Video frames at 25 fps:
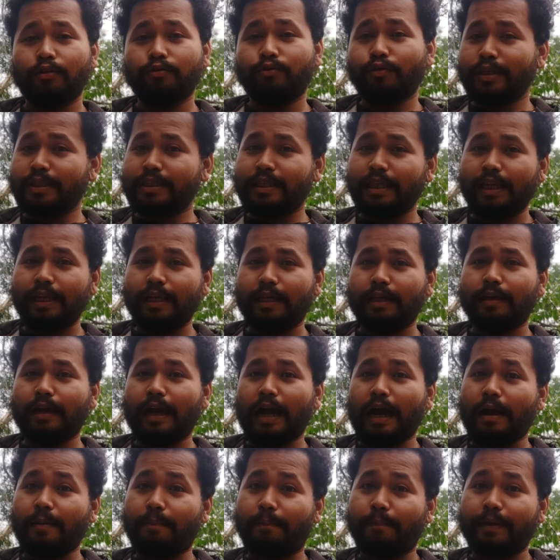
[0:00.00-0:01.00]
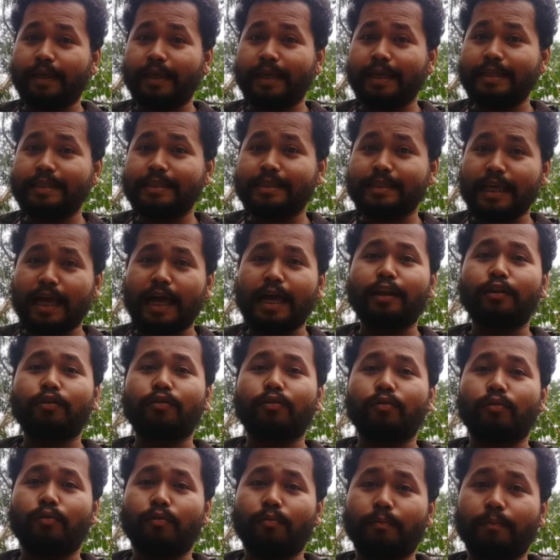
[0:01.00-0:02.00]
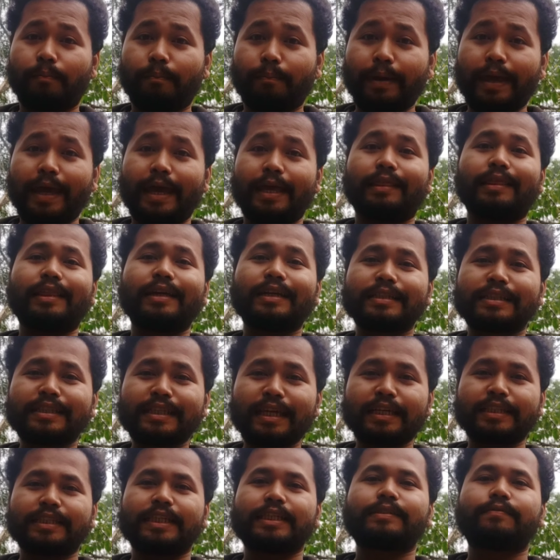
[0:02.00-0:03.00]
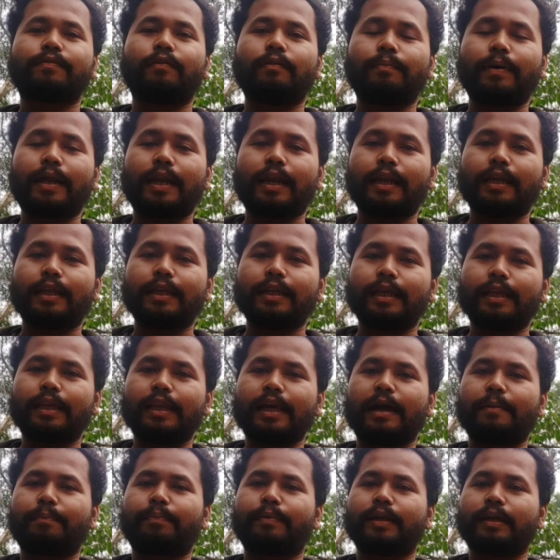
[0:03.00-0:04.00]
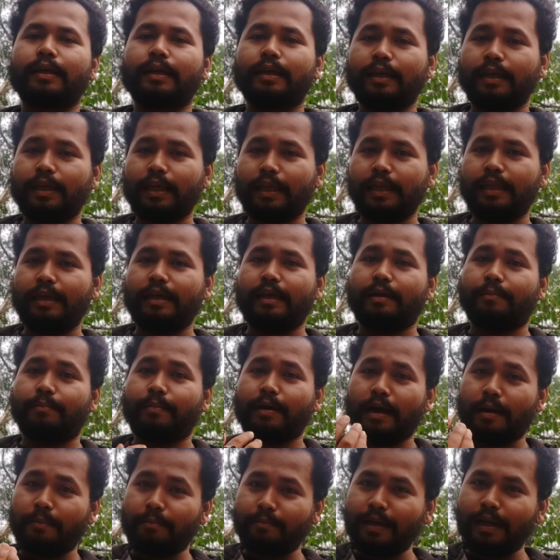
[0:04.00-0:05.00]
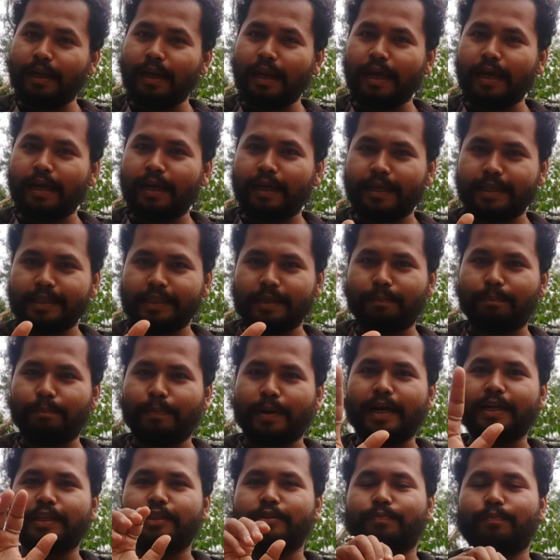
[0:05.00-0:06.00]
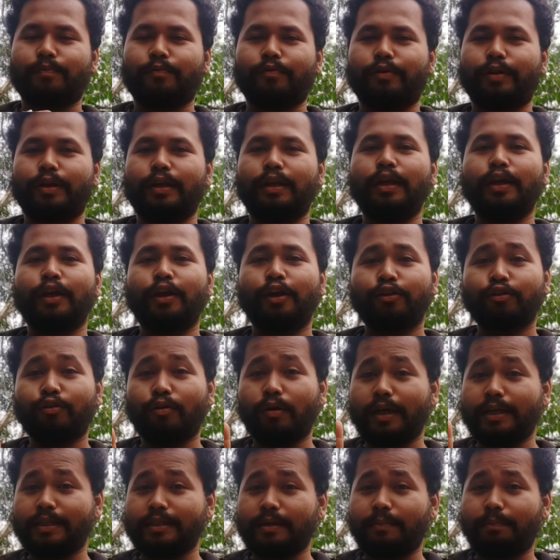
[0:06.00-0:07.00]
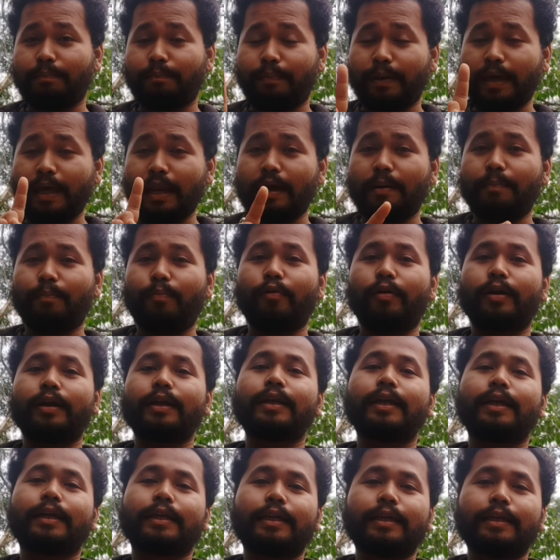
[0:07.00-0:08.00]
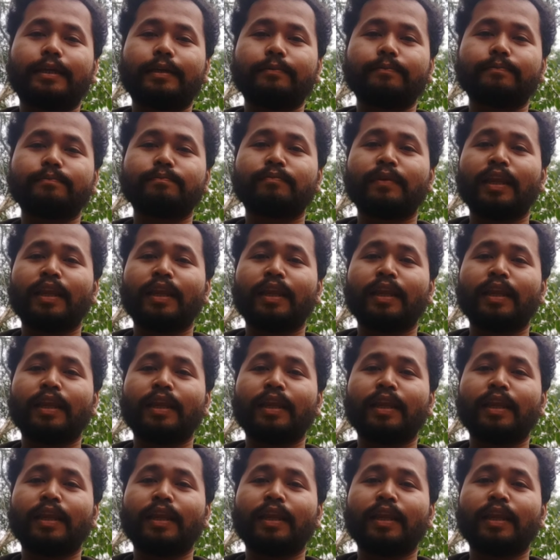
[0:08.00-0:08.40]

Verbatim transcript: तो इसलिए आपके इस साल को बेहतर सक्सेसफुल बनाने के लिए आपके लिए हमने लाए हैं ऐसे पाँच पॉइंट तो ऐसा पहला पॉइंट है कि